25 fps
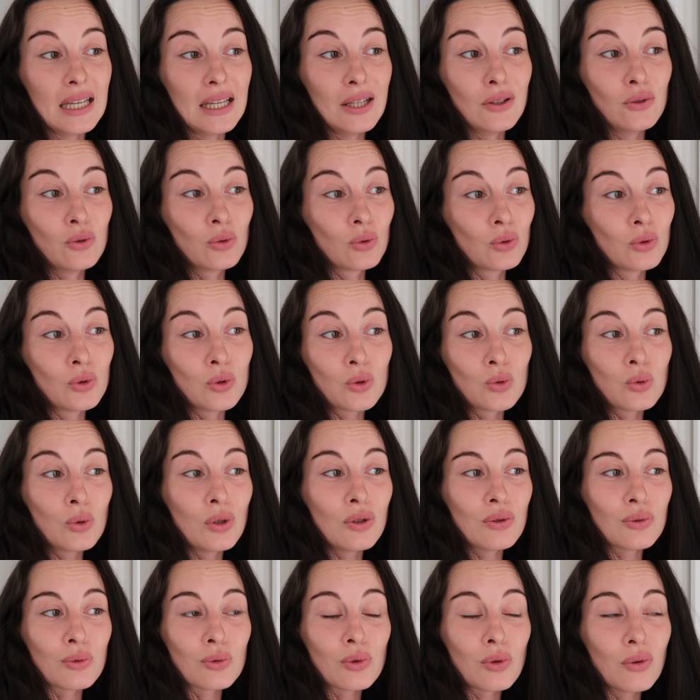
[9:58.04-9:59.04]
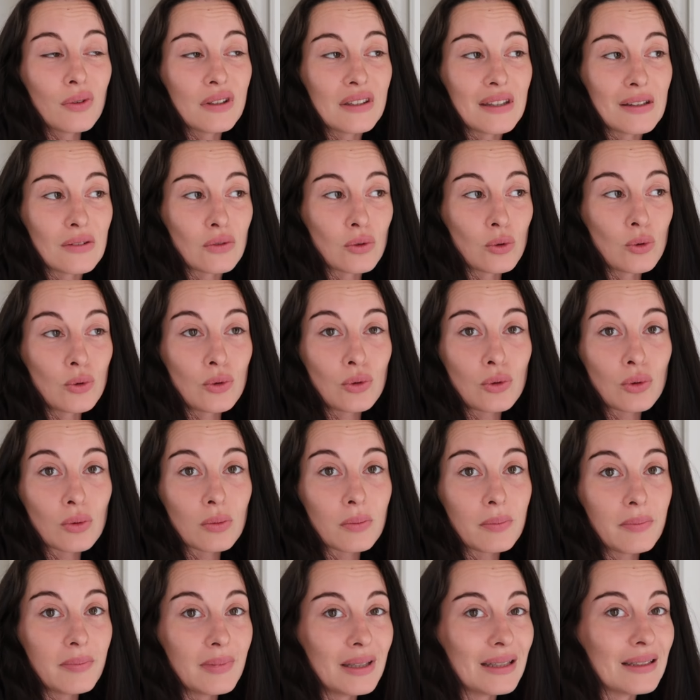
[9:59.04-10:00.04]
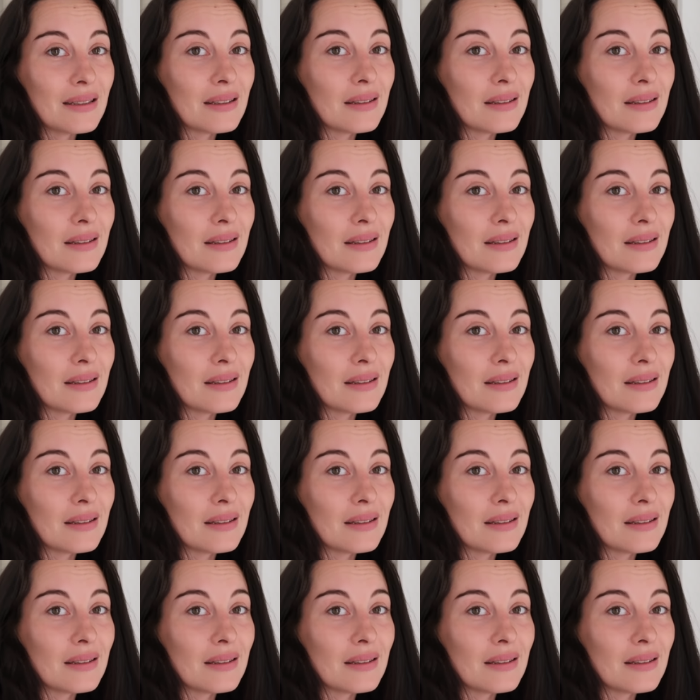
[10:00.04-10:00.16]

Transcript: Et donc du coup, ils ont trouvé cette solution, mais